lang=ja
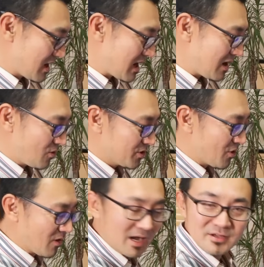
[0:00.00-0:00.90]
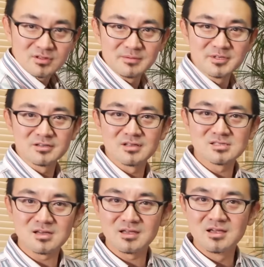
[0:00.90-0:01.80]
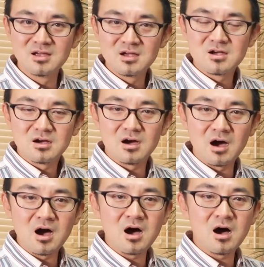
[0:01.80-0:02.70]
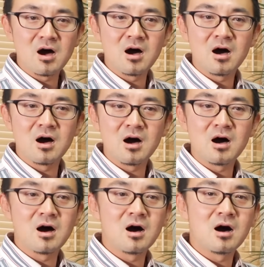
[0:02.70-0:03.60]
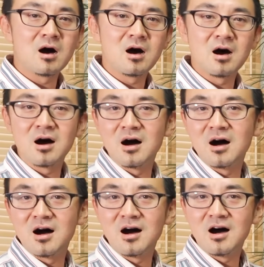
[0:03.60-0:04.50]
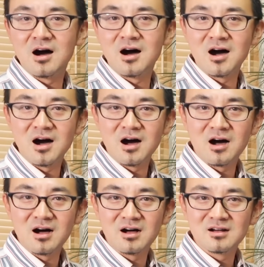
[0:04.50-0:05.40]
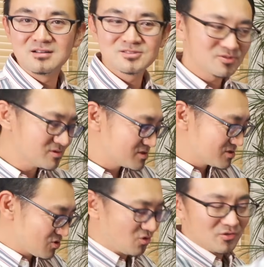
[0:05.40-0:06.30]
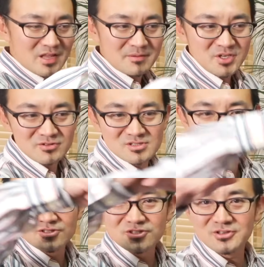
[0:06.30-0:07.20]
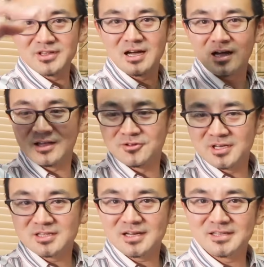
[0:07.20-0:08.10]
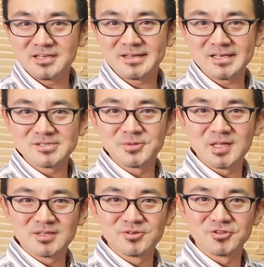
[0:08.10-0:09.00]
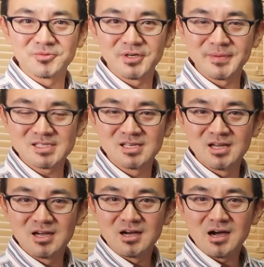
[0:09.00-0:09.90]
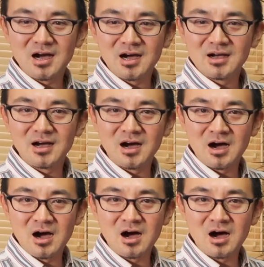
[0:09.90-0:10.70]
う「あ」を4回言ってみてください。あーあーあーそうするとこう波を作るようなあの立体的な発音になってくると思います。あーあー